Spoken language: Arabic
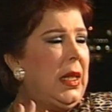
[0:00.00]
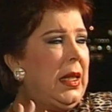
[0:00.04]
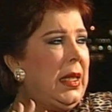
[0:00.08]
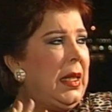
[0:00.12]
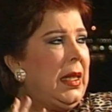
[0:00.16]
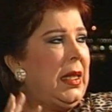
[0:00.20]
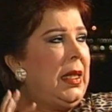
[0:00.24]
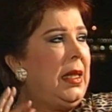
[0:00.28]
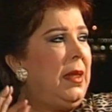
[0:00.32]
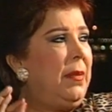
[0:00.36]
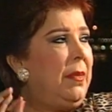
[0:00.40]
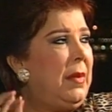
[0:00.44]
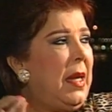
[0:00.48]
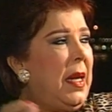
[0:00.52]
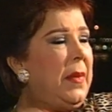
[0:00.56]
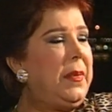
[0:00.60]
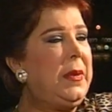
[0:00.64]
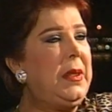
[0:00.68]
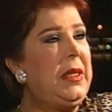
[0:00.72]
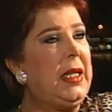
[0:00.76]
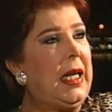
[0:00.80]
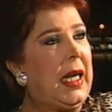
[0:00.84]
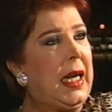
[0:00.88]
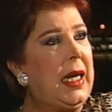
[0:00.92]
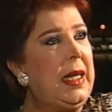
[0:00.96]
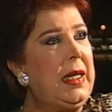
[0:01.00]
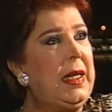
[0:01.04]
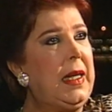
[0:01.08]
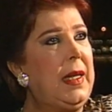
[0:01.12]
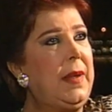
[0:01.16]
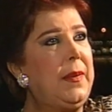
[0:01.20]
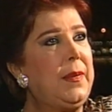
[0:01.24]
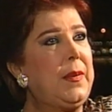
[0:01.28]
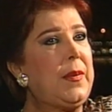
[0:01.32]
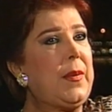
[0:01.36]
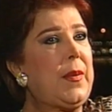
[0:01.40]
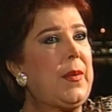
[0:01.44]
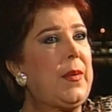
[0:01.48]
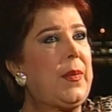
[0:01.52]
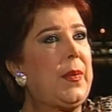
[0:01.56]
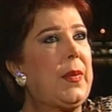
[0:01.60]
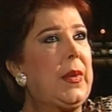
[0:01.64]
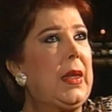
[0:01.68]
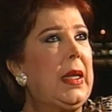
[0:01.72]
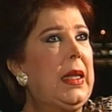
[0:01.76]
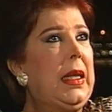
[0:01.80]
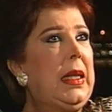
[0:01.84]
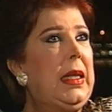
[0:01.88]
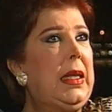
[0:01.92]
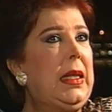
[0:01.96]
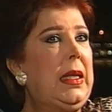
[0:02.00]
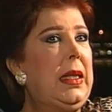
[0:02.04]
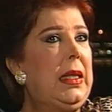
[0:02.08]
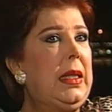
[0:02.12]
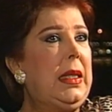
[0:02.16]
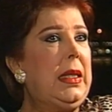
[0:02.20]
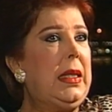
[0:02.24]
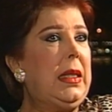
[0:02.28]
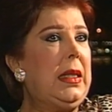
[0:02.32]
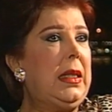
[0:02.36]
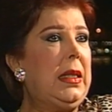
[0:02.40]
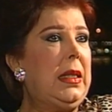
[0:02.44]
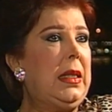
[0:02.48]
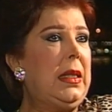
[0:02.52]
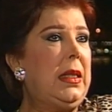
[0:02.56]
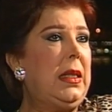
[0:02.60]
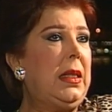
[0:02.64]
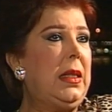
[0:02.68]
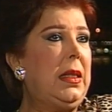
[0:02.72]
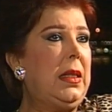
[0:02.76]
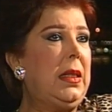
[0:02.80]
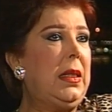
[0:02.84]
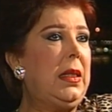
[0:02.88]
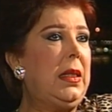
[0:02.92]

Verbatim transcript: آه، مبني على آه،